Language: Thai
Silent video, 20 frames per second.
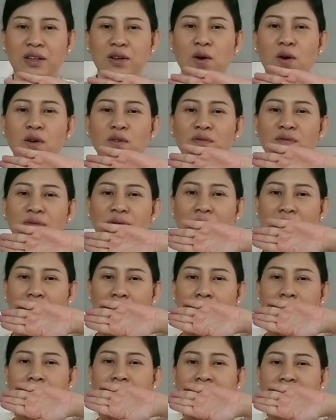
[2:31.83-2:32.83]
ยกฝ่า
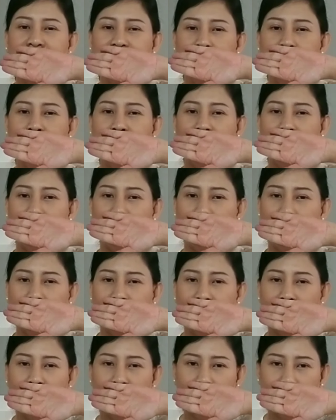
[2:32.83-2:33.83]
มือขึ้นมา
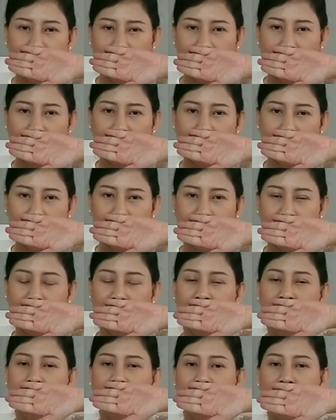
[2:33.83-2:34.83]
แล้วก็
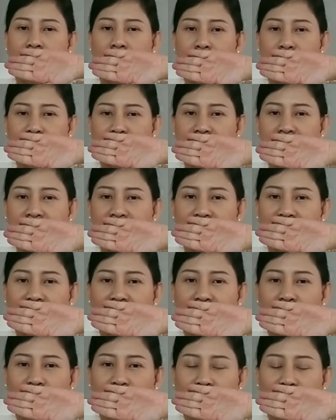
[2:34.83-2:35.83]
ทาบไปที่หน้า
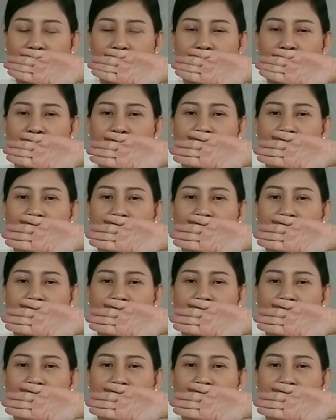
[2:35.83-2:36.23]
ของเรา